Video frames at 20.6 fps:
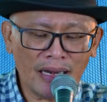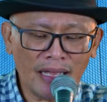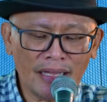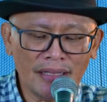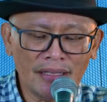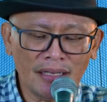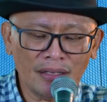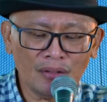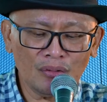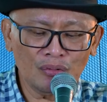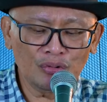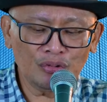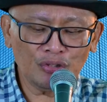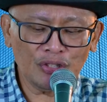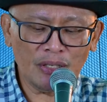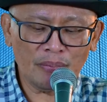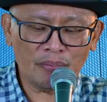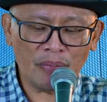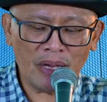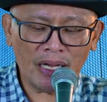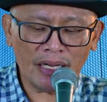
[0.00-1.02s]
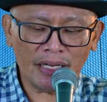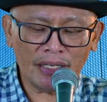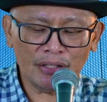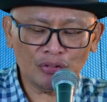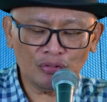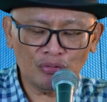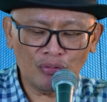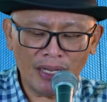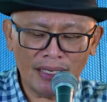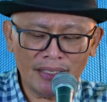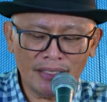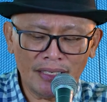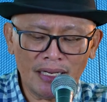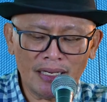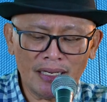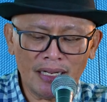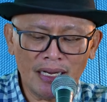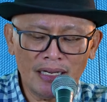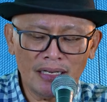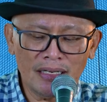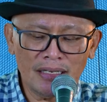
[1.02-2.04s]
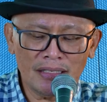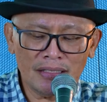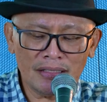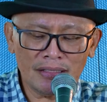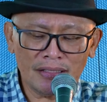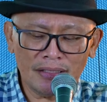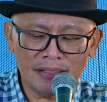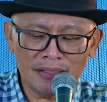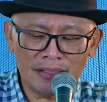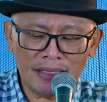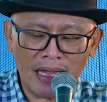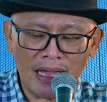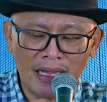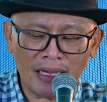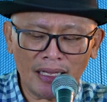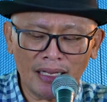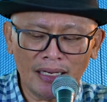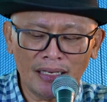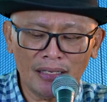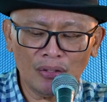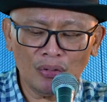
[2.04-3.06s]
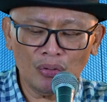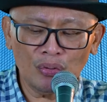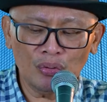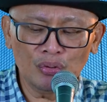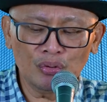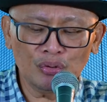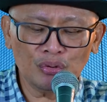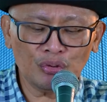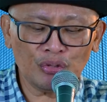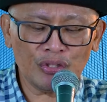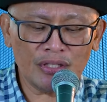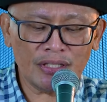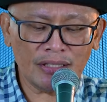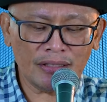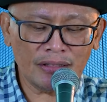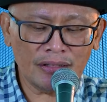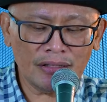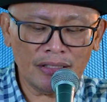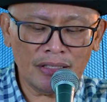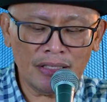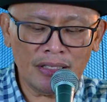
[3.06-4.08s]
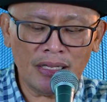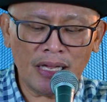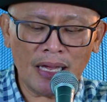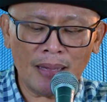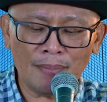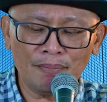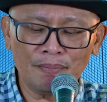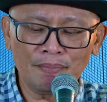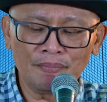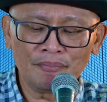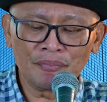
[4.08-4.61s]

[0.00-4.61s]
layak untuk dipakai tuannya dan disediakan untuk setiap